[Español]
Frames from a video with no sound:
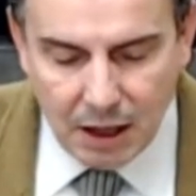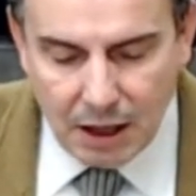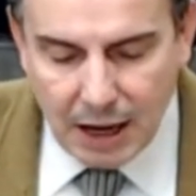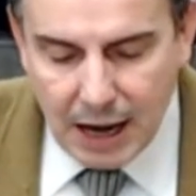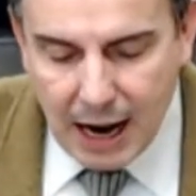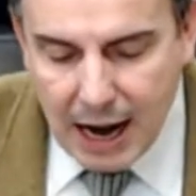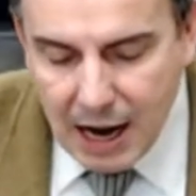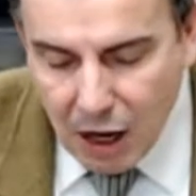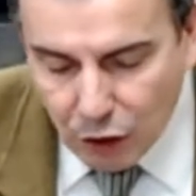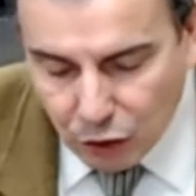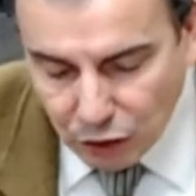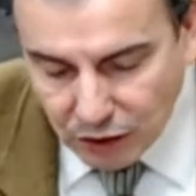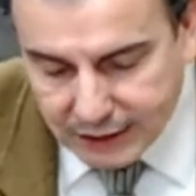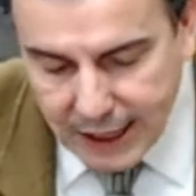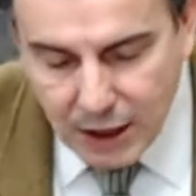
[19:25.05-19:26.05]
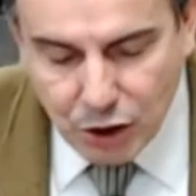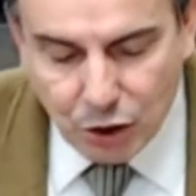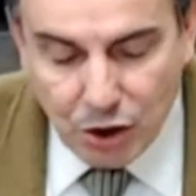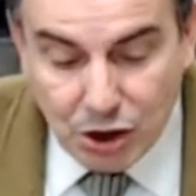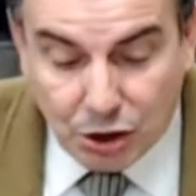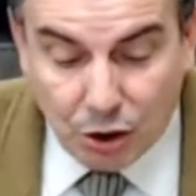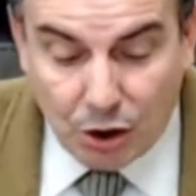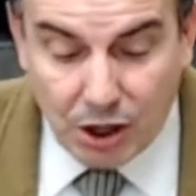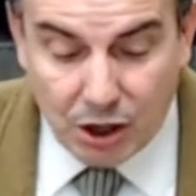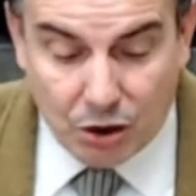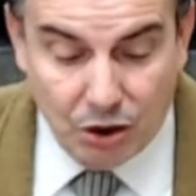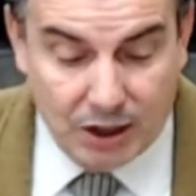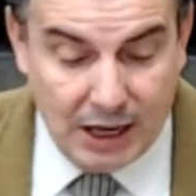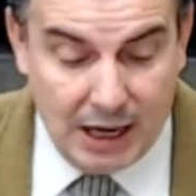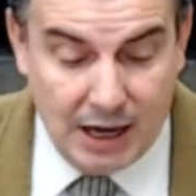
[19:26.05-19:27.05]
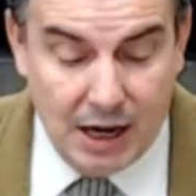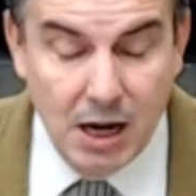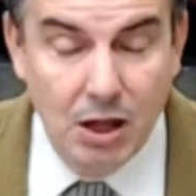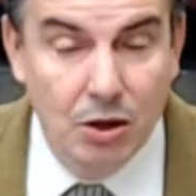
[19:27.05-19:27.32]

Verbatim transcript: en el contexto histórico que he leído,